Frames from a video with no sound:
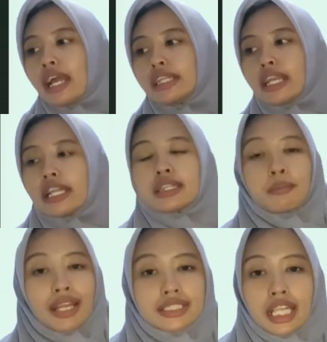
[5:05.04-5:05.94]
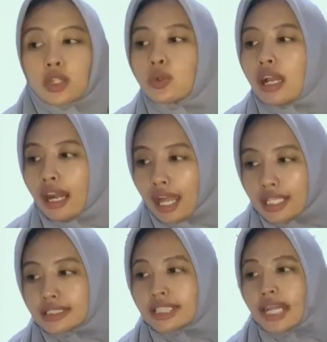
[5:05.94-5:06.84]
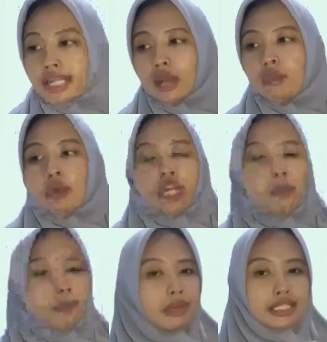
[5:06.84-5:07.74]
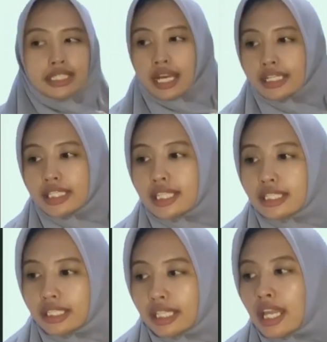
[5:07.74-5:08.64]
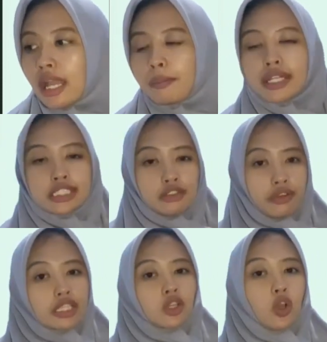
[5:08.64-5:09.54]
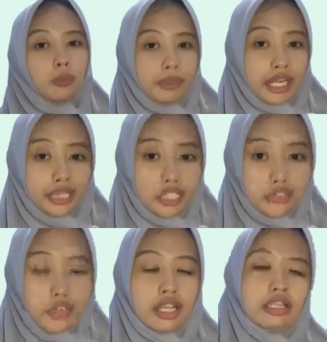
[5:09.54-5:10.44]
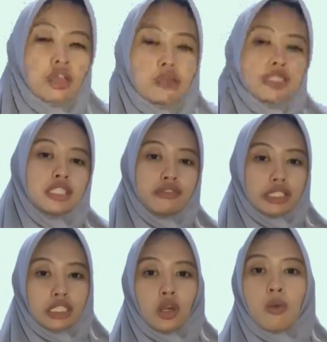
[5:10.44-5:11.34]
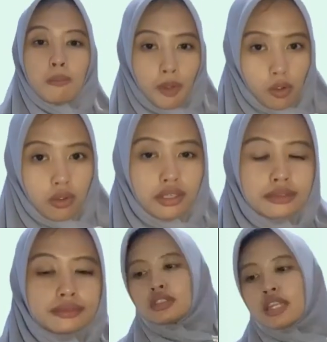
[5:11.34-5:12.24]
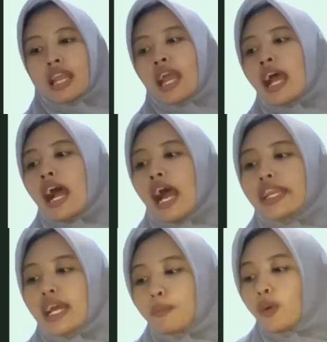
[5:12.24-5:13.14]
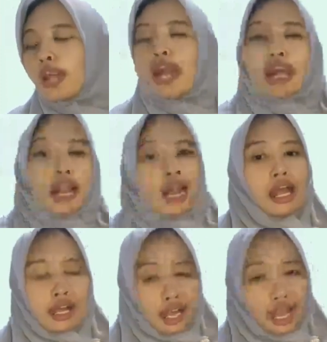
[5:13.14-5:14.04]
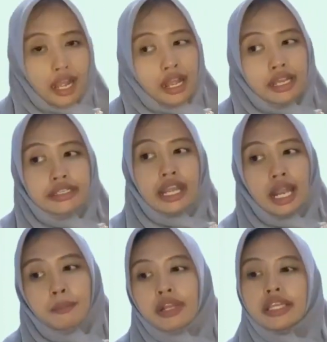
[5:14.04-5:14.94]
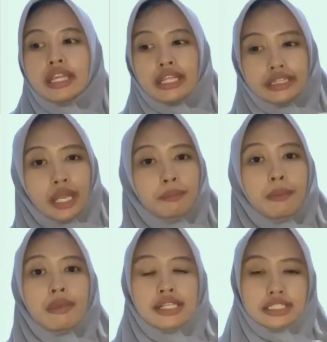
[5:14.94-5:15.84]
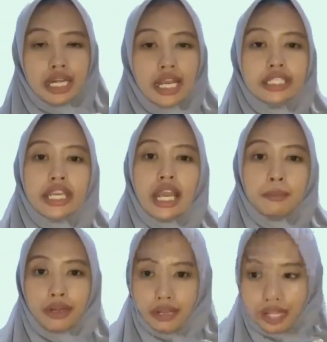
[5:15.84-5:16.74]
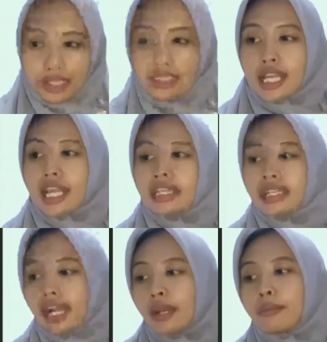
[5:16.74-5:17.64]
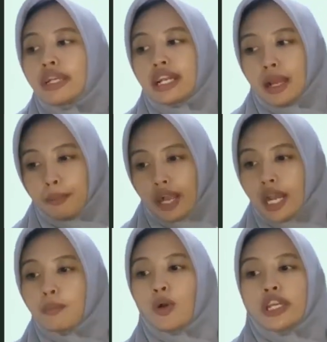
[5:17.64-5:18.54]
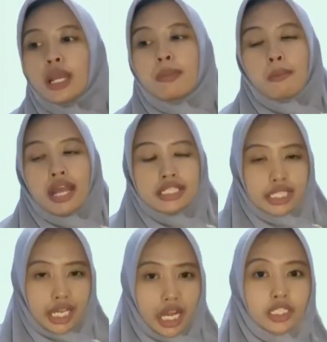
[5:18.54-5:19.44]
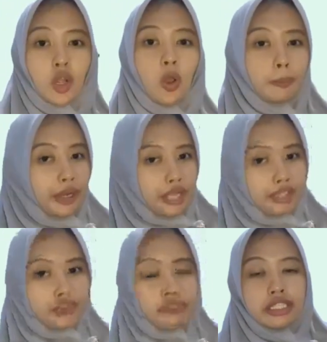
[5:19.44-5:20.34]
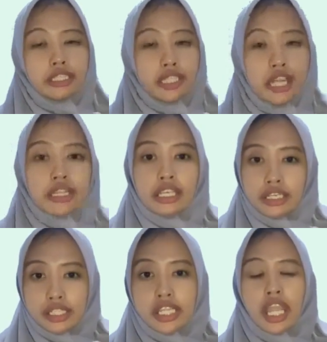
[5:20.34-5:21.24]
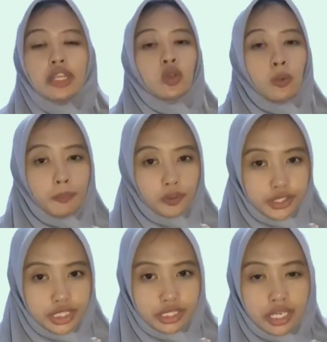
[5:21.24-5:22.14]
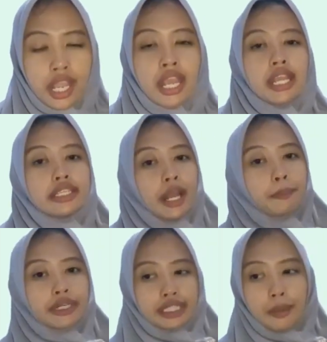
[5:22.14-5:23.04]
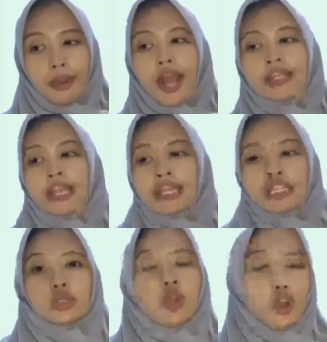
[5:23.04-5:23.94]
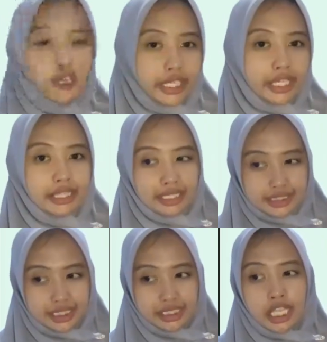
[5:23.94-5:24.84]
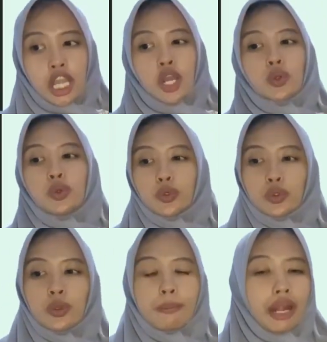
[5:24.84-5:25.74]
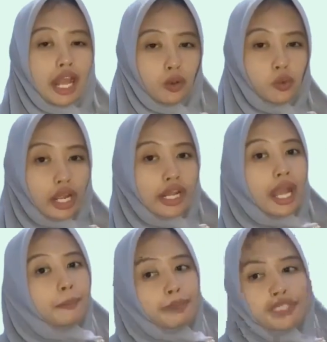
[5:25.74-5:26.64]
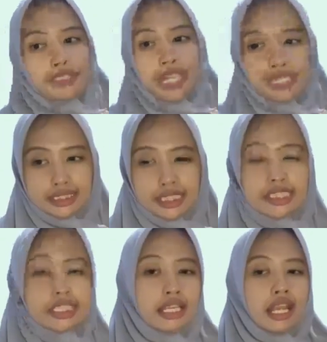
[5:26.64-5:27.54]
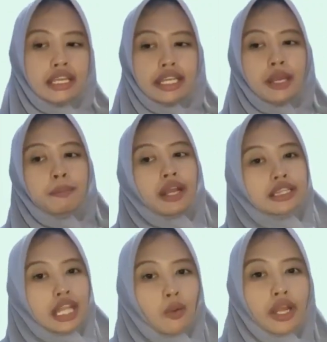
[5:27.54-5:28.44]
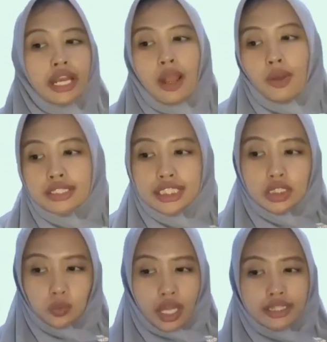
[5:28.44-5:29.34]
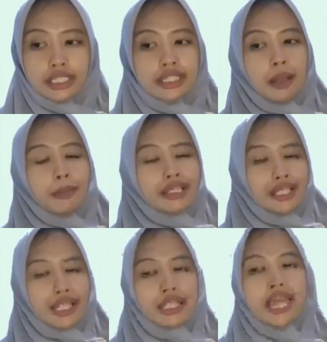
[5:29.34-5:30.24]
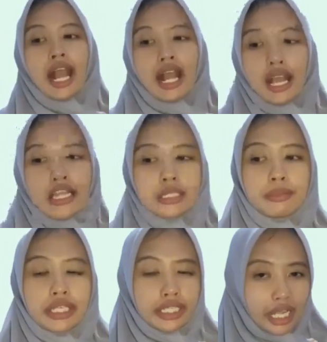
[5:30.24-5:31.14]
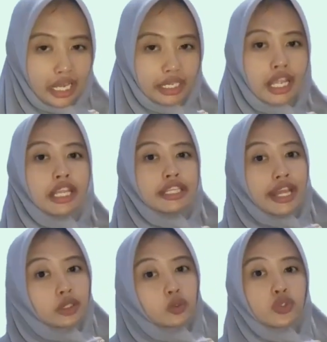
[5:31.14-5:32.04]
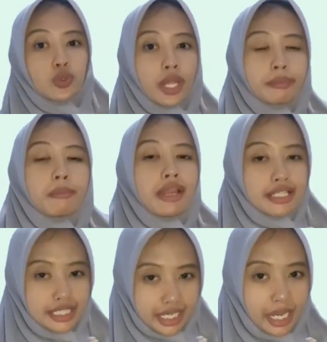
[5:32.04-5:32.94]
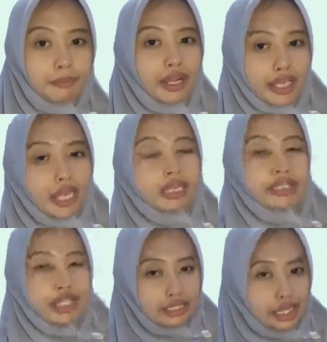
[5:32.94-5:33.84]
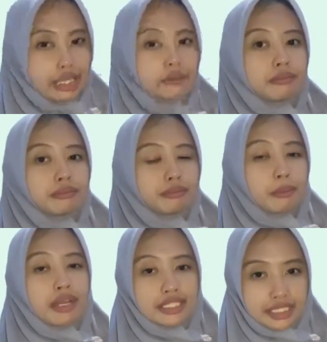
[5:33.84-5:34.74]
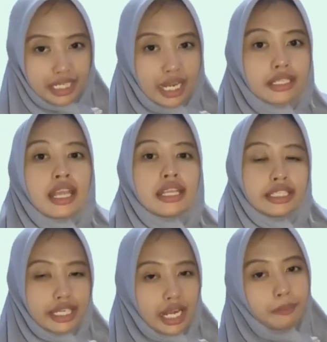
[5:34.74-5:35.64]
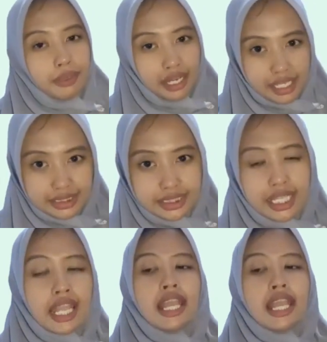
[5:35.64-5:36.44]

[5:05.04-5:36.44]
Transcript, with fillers: kehadiran teman satu kelas karena model pembelajaran ini bersifat kooperatif atau bersifat kelompok. Adapun langkah-langkah dalam kegiatan pembelajaran di dalam kelas dengan menerapkan model pembelajaran kooperatif integrated reading and composition Yang pertama yaitu orientasi. Guru melakukan apresiasi dan pengetahuan awal siswa tentang materi yang akan diberikan dan tujuan pembelajaran pada kegiatan pembelajaran di dalam kelas.